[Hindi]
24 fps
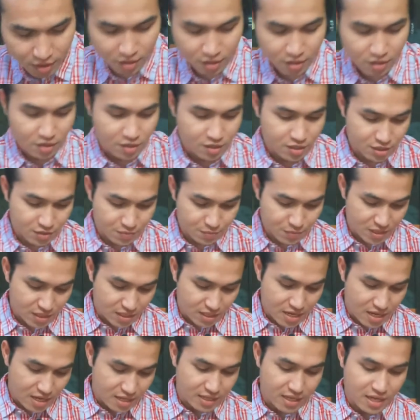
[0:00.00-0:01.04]
और इसमें
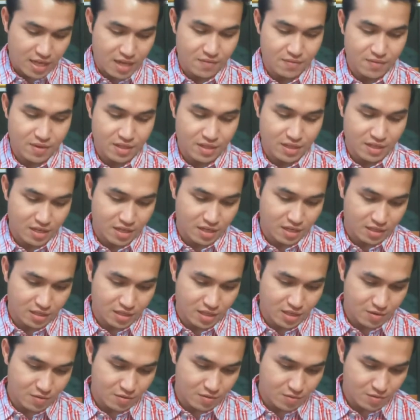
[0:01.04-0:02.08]
क्या क्या है मैं दिखाता
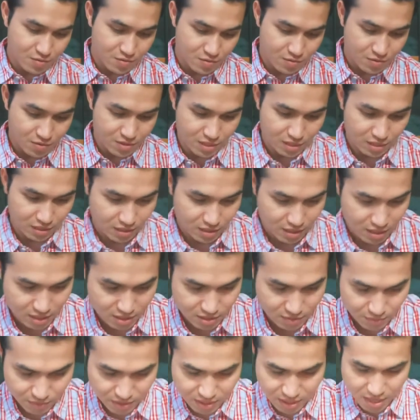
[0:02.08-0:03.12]
हूँ देखते हैं
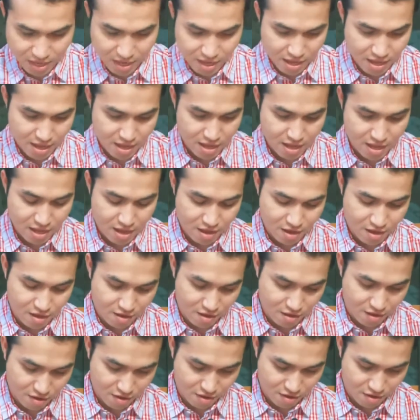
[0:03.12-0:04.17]
इसमें क्या है
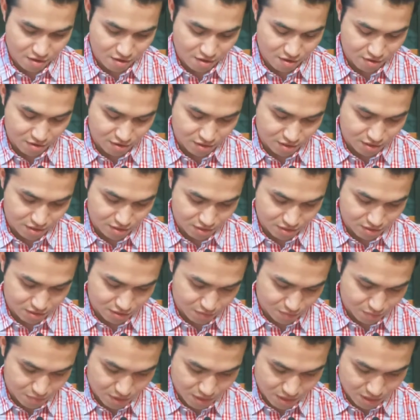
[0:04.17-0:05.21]
और
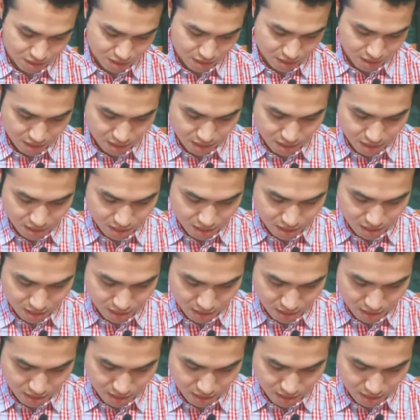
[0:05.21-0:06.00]
इसमें है